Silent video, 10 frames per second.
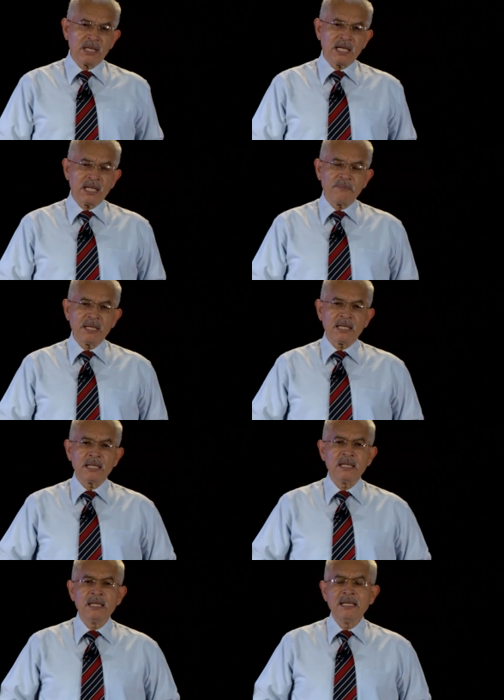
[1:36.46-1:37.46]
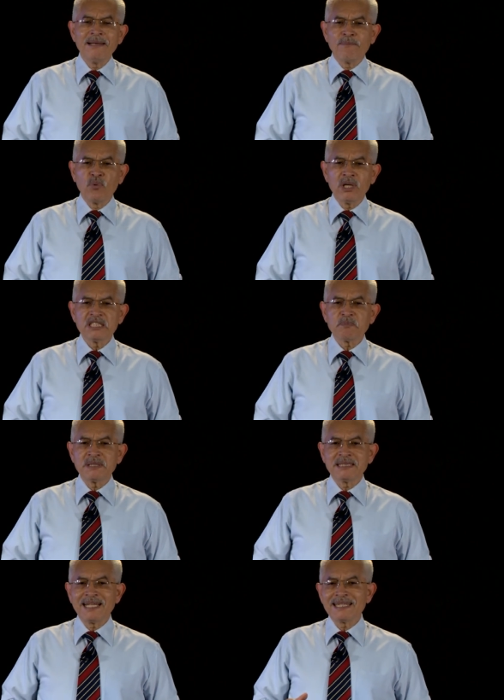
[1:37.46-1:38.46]
académica muy
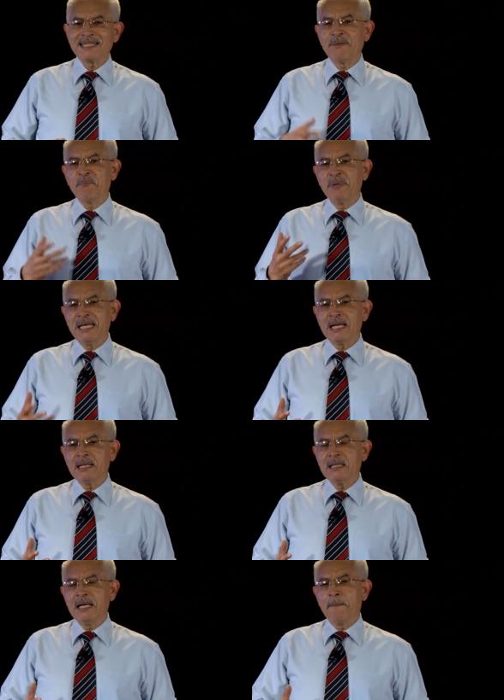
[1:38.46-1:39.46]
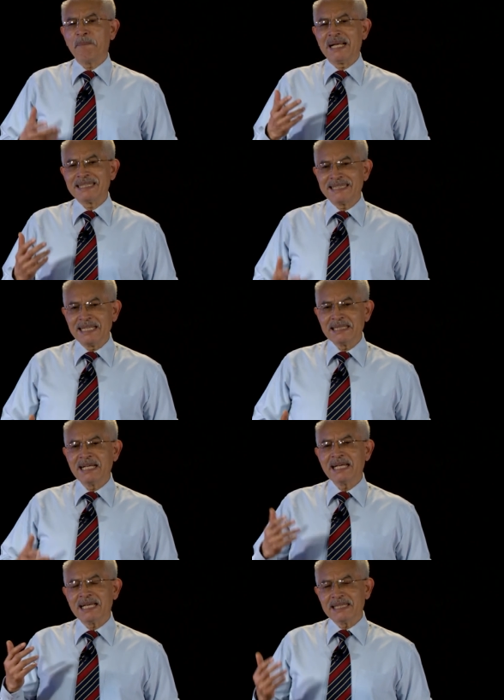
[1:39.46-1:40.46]
especial también
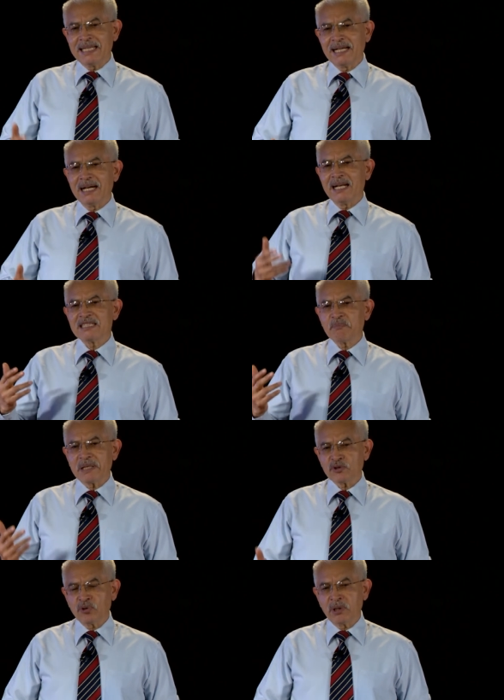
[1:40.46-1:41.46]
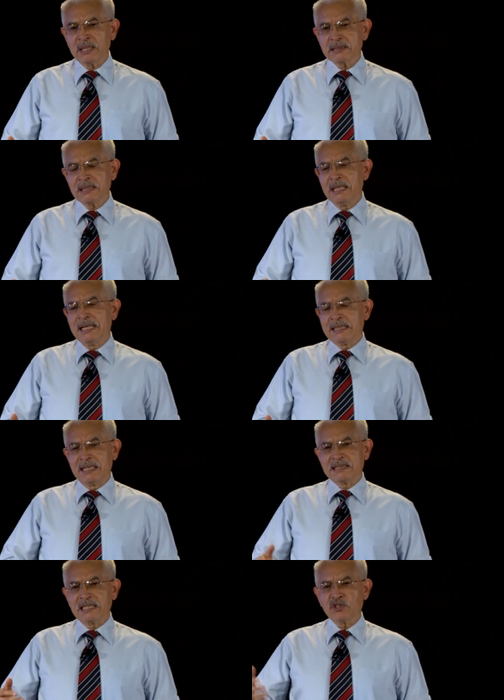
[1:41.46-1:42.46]
pretenden que tengan las personas
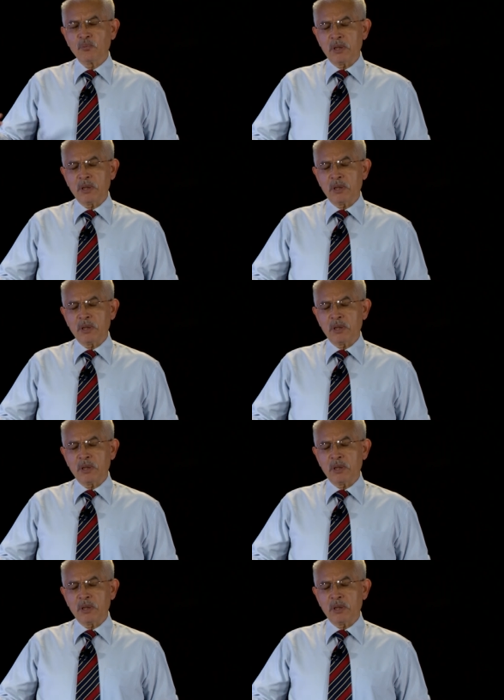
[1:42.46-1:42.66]
del sexo